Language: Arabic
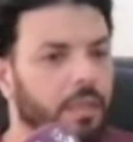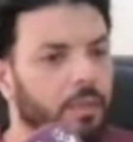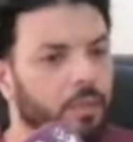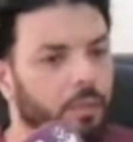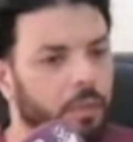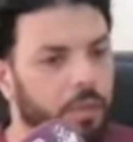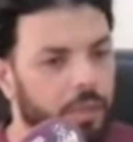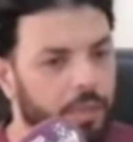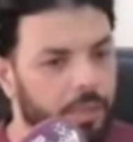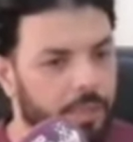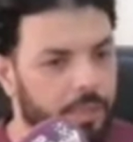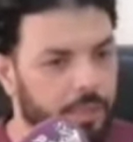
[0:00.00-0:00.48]

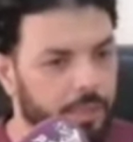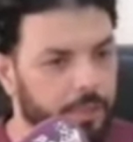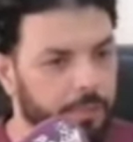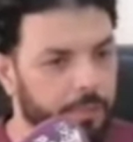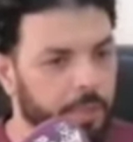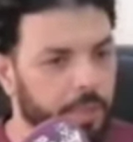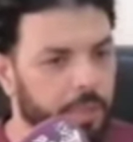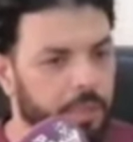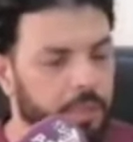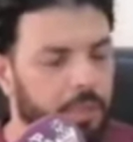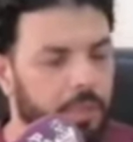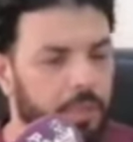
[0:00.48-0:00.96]
قالوا لي يا
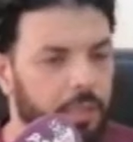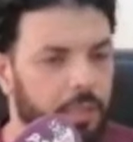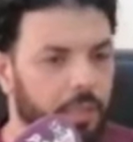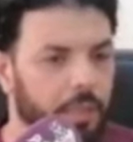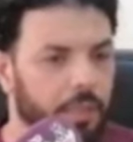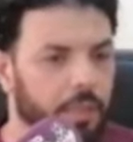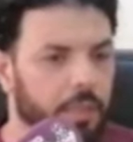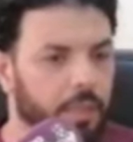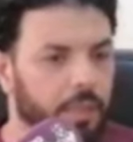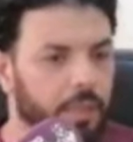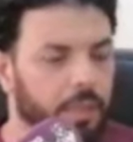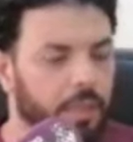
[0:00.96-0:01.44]
سلماني
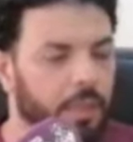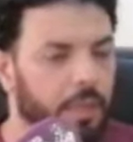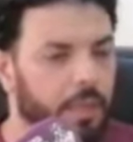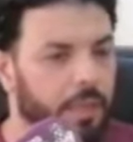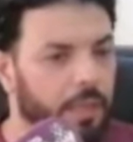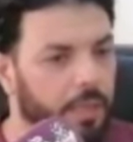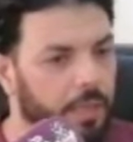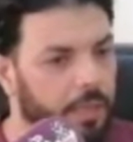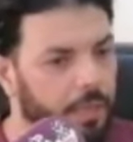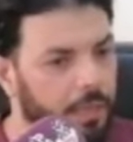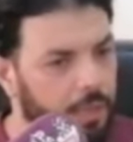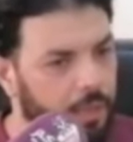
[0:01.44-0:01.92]

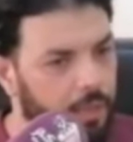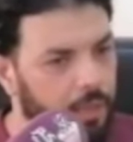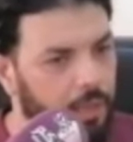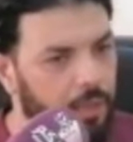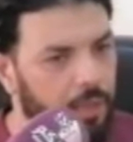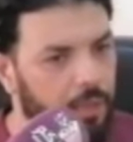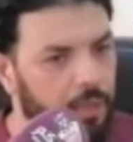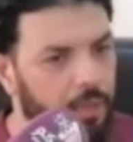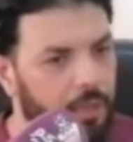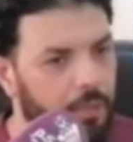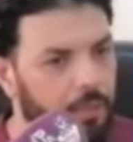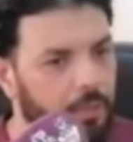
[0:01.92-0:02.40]
راه
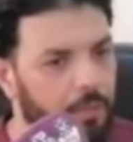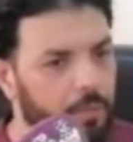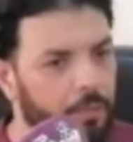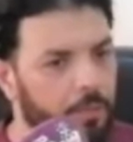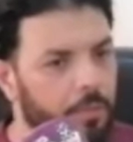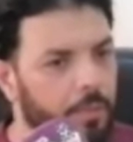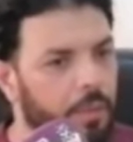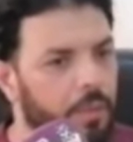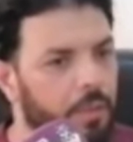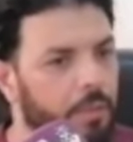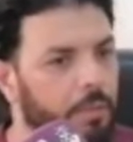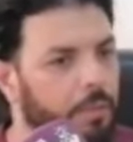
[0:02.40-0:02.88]
حنا
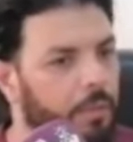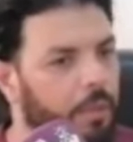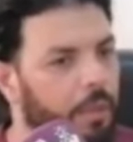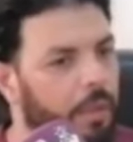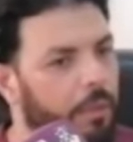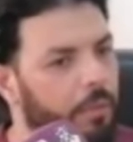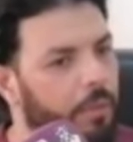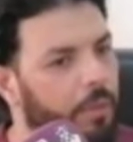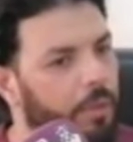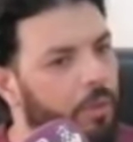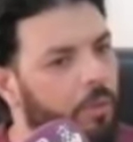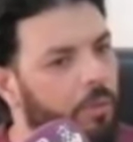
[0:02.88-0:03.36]

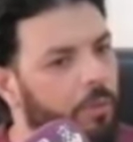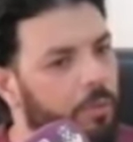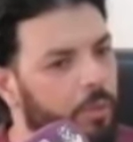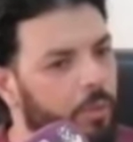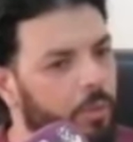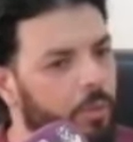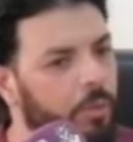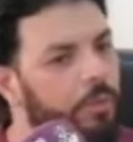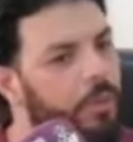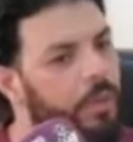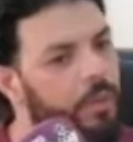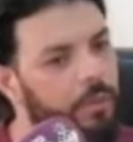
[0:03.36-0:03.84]
غنبقاو
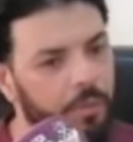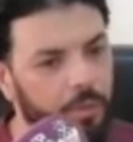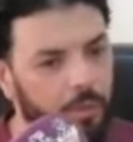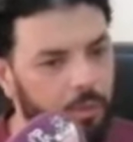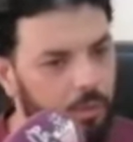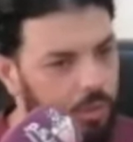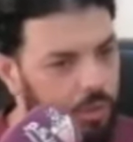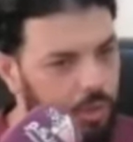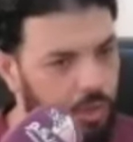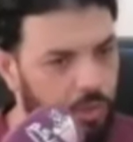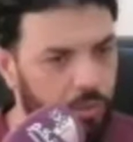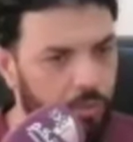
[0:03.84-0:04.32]
نبيعو ما
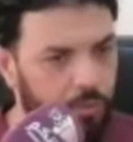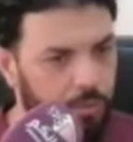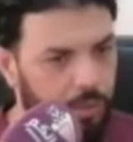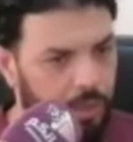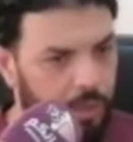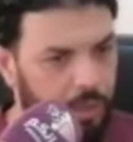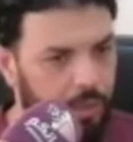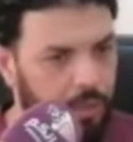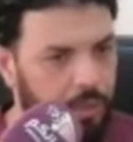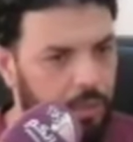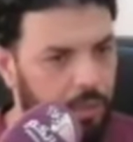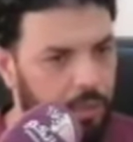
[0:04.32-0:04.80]
غنبقاو نشريو
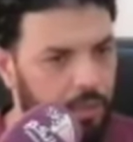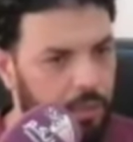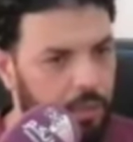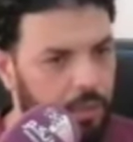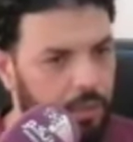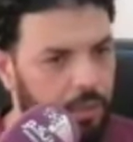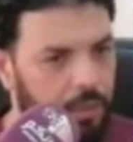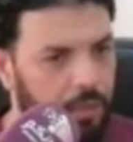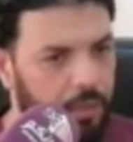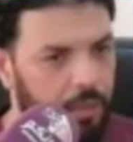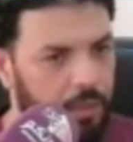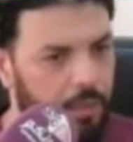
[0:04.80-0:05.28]
معاك
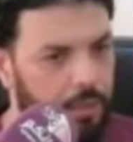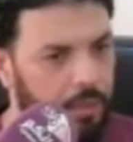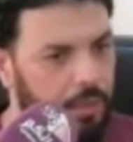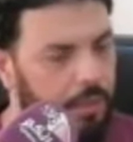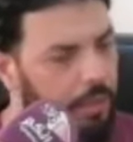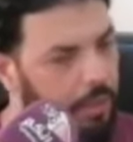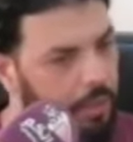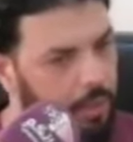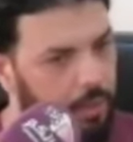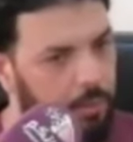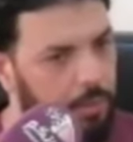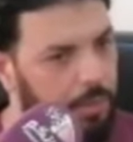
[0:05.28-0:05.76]

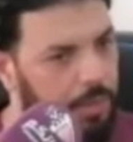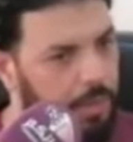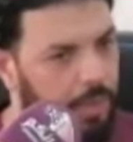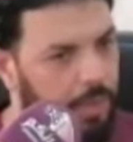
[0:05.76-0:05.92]
يعني